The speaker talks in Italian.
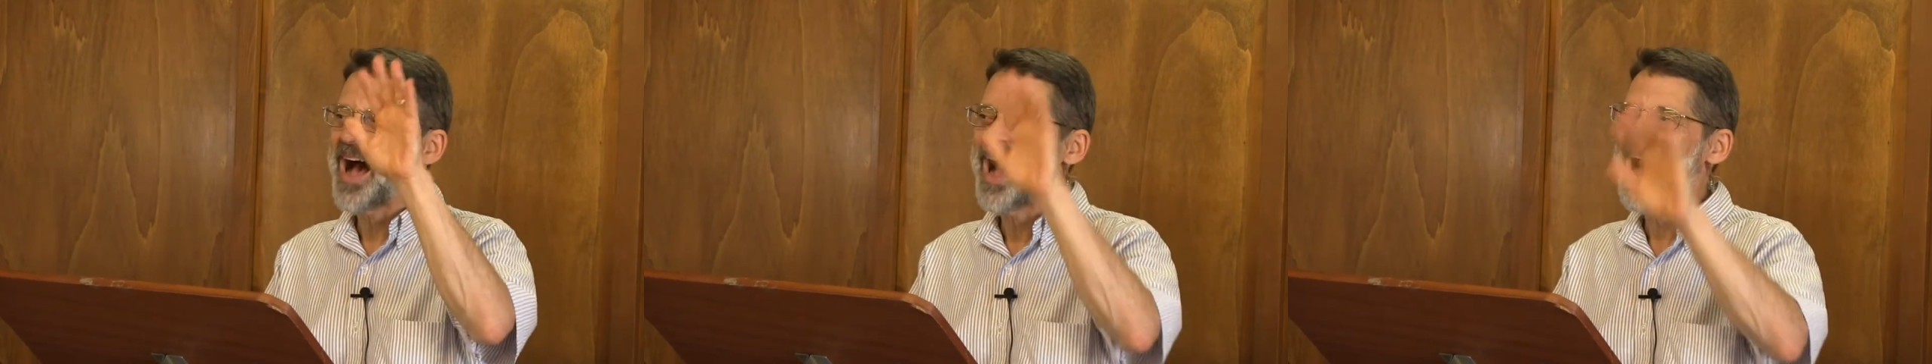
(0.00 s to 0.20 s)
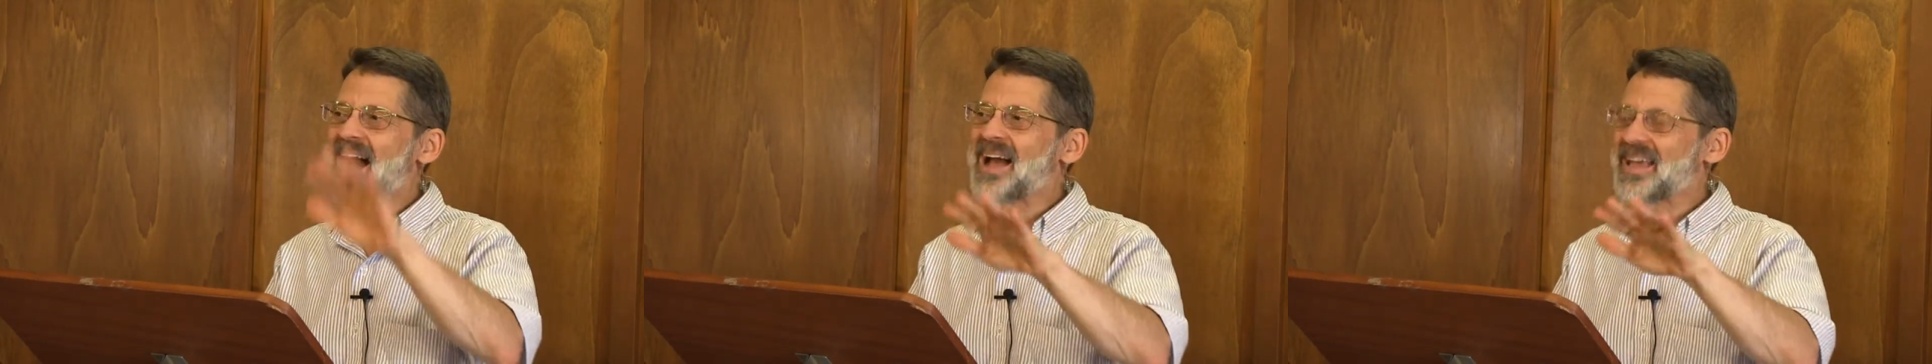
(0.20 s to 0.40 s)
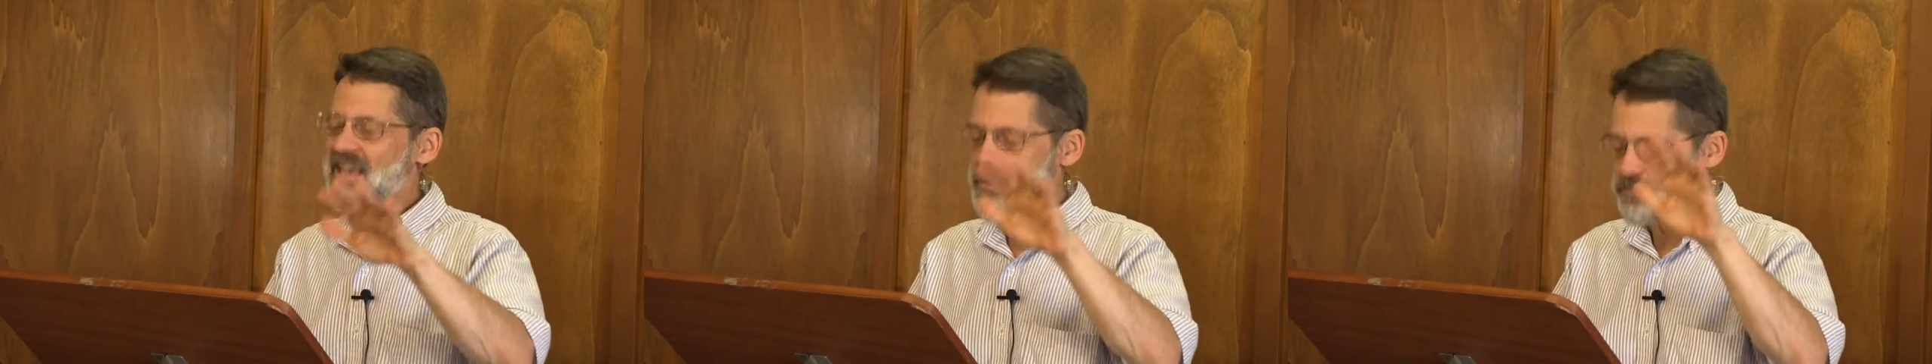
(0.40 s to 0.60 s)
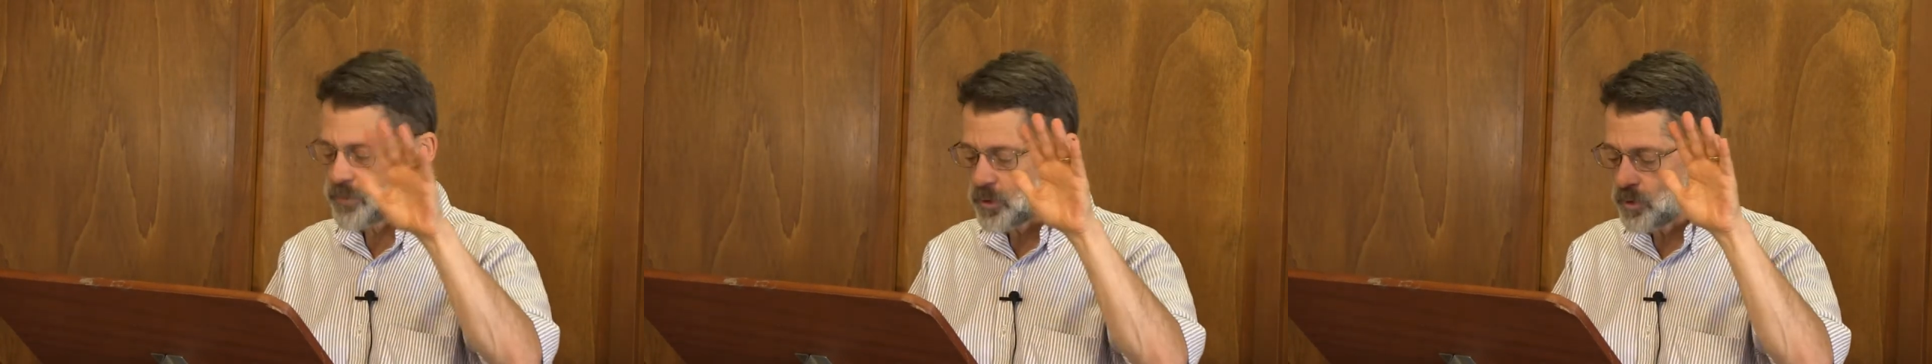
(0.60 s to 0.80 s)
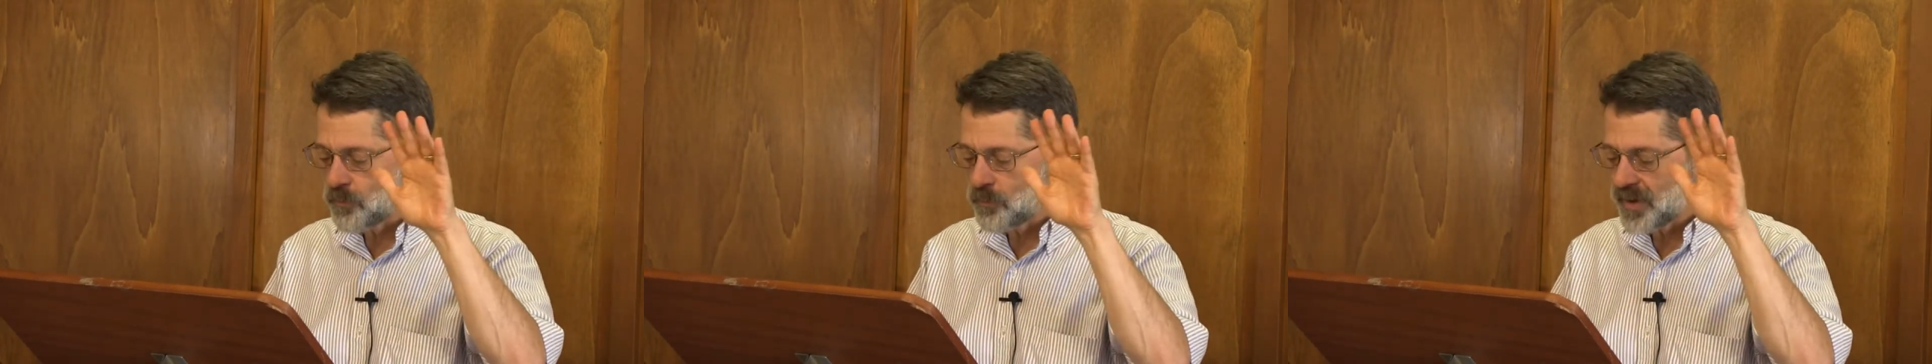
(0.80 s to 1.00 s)
anche i
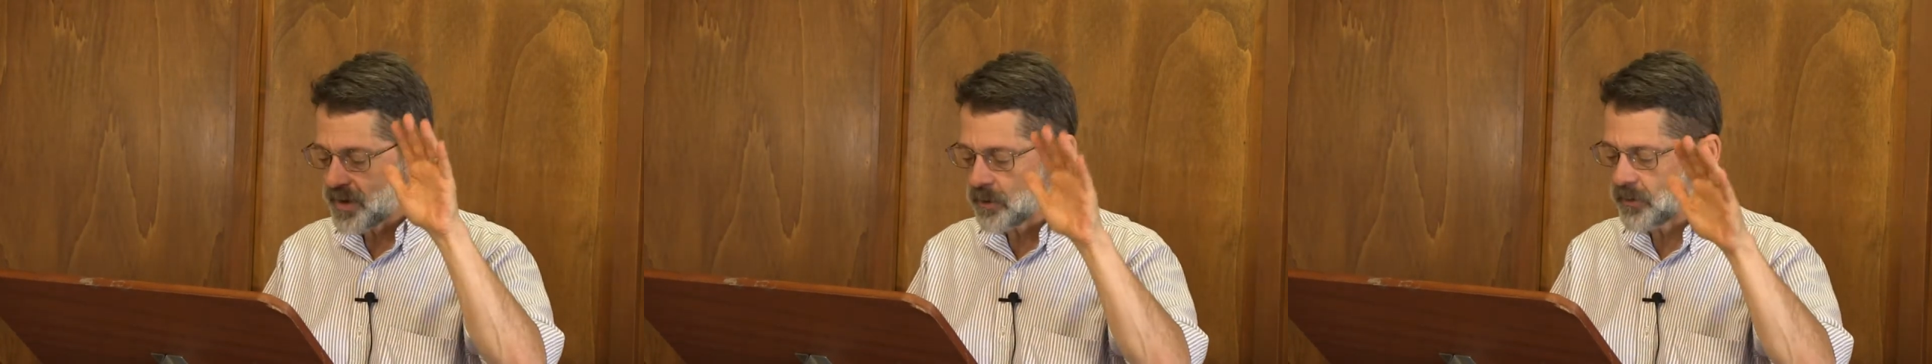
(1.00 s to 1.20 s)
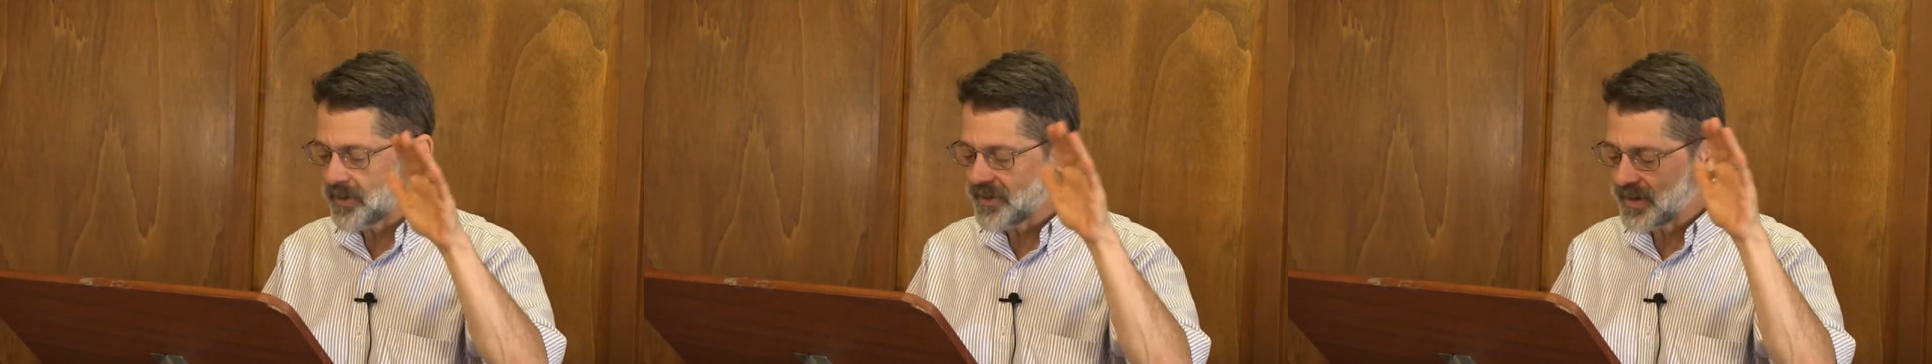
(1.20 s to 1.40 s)
più piccoli